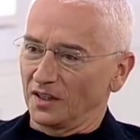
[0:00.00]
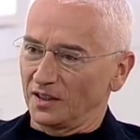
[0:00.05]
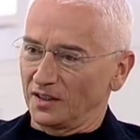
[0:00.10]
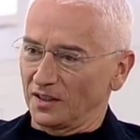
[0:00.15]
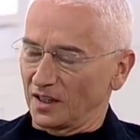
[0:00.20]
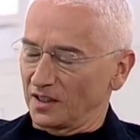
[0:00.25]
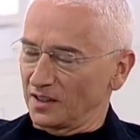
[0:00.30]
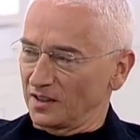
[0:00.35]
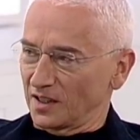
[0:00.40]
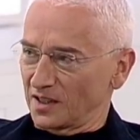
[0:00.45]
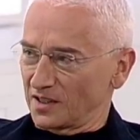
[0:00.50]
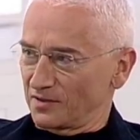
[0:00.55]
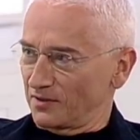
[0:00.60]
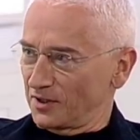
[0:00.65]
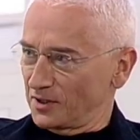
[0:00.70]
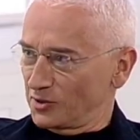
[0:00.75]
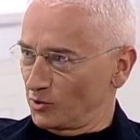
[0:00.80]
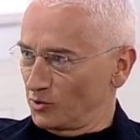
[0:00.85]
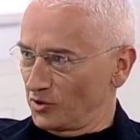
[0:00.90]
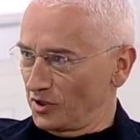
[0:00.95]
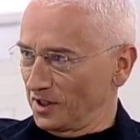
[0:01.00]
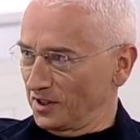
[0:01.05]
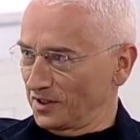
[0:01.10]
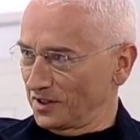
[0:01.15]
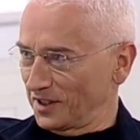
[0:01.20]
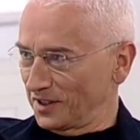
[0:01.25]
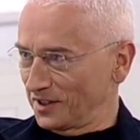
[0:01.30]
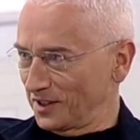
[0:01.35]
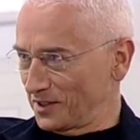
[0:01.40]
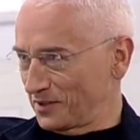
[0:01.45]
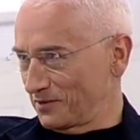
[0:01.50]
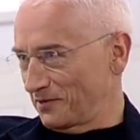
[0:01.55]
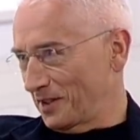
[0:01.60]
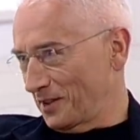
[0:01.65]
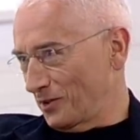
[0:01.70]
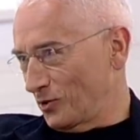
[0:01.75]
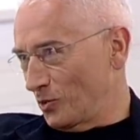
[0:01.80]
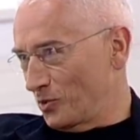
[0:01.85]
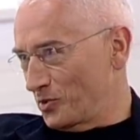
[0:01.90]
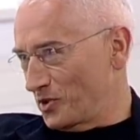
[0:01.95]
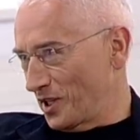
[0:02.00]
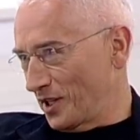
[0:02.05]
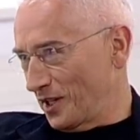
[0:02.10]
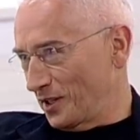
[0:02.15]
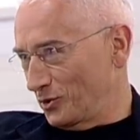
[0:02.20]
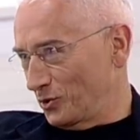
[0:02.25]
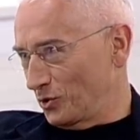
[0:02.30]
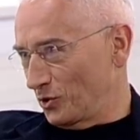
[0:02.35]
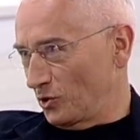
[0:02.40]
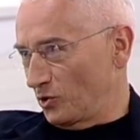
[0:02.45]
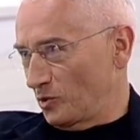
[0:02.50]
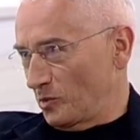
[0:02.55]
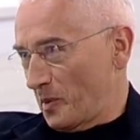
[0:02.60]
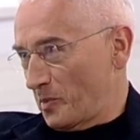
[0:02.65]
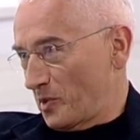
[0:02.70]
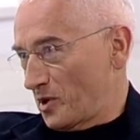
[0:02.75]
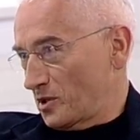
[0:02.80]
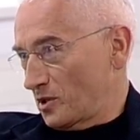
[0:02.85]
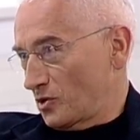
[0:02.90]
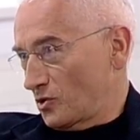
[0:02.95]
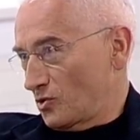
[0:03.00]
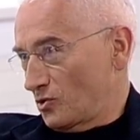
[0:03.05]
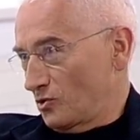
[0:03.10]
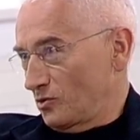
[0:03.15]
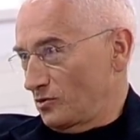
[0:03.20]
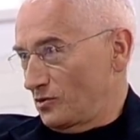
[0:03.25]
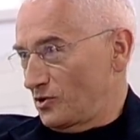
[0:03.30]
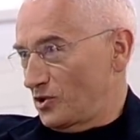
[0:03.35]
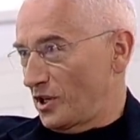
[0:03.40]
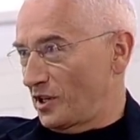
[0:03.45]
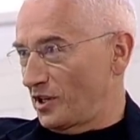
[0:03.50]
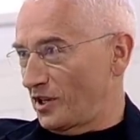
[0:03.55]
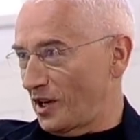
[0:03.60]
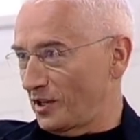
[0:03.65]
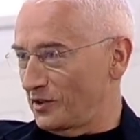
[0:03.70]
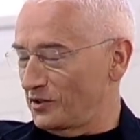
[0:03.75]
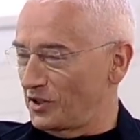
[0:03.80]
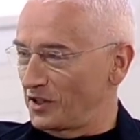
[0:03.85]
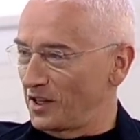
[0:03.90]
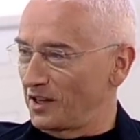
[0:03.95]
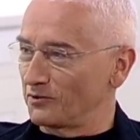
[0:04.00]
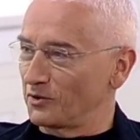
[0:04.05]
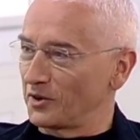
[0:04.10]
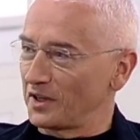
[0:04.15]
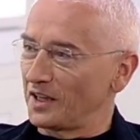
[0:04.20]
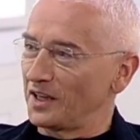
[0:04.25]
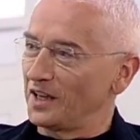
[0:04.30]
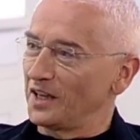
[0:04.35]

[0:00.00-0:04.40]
Я не назвал студента, а назвал купца, который... Ну, мне показалось, что он человек деловой.